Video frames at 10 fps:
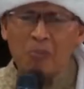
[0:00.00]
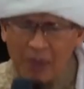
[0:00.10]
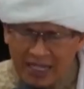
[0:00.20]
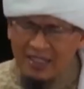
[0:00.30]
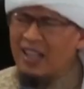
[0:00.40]

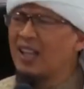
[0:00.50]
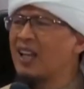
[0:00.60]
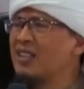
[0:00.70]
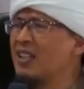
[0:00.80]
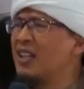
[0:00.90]

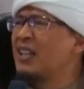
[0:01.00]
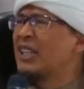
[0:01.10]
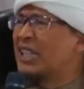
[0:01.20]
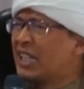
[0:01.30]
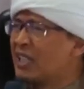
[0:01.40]
Masalahnya
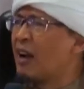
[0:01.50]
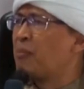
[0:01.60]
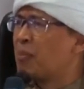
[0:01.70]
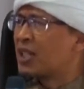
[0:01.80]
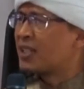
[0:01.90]

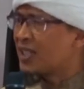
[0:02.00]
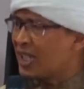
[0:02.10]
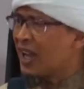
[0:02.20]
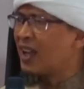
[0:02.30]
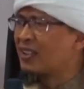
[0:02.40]
tidak
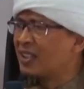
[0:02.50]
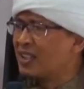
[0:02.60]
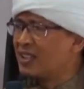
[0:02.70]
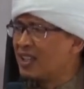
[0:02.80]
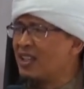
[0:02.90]
bersih
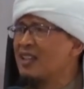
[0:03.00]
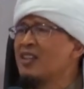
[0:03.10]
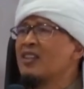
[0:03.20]
hatinya